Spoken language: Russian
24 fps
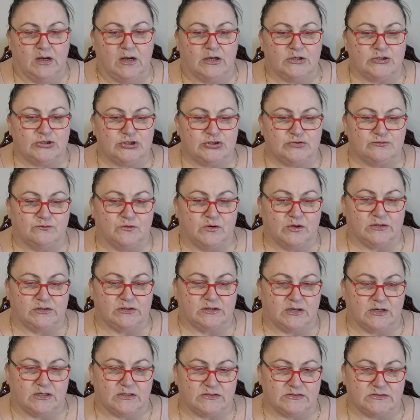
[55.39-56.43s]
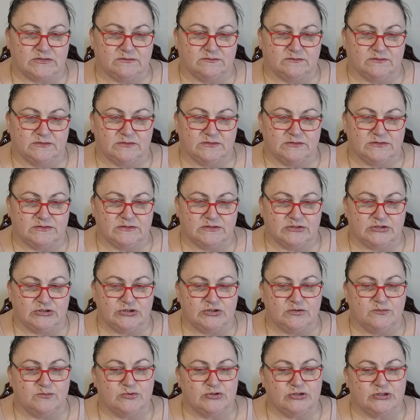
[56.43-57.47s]
От чего отказывается?
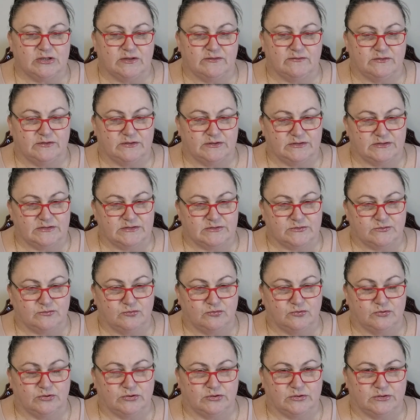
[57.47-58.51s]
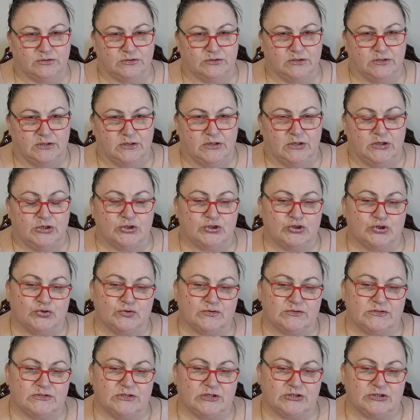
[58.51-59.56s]
Чем человек рискует?
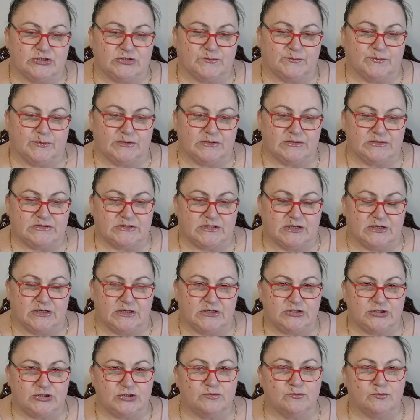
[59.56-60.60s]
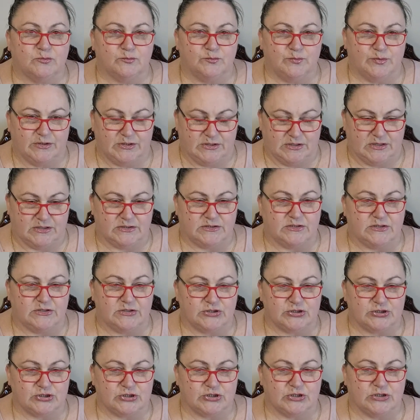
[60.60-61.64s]
Что значит по-настоящему принять
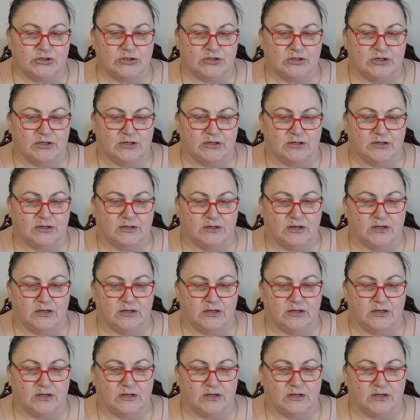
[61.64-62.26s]
решение?